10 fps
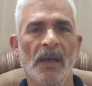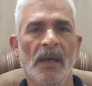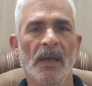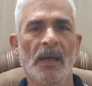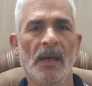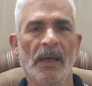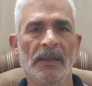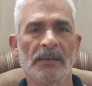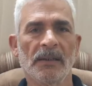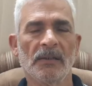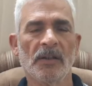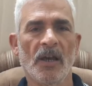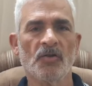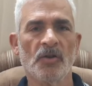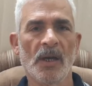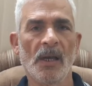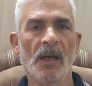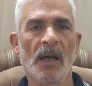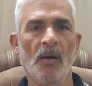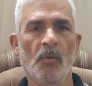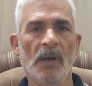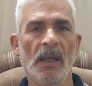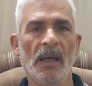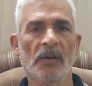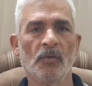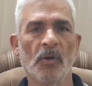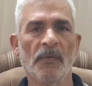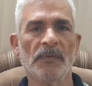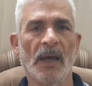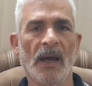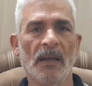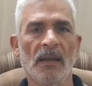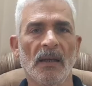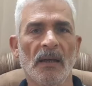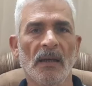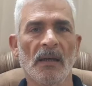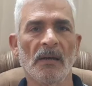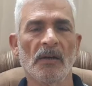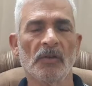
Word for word: آه، عده اشياء اولها انه يفتح على آه،